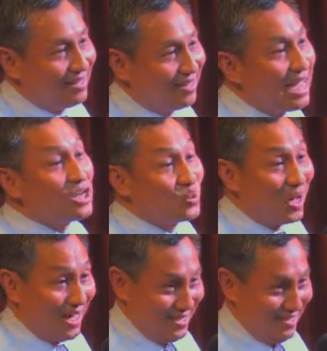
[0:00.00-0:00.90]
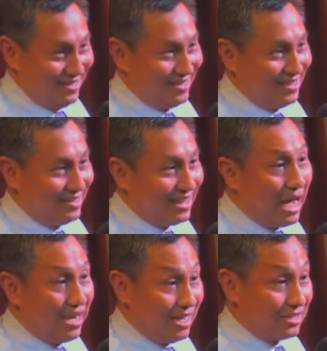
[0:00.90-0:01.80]
nggak suka,
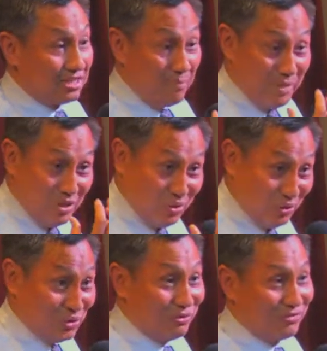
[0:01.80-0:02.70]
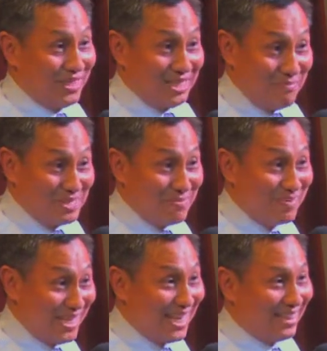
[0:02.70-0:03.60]
nggak enak. Tetapi Yusuf, kita bisa
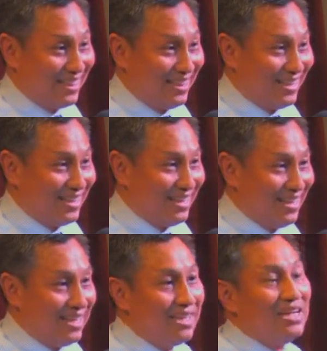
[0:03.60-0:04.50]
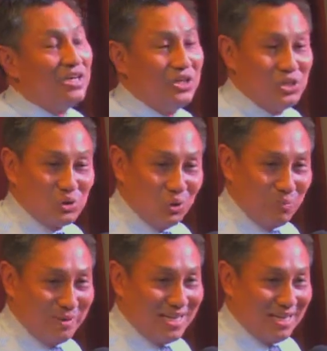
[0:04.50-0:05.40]
melihat.
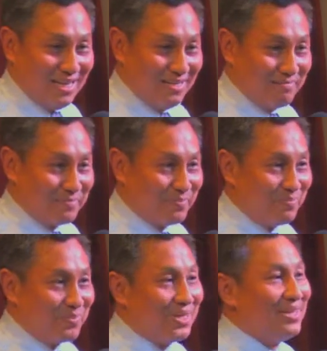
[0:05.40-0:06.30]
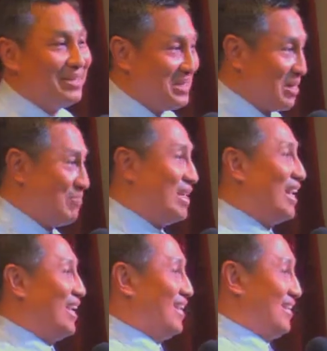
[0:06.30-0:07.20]
Disuruh pindah, dia pindah.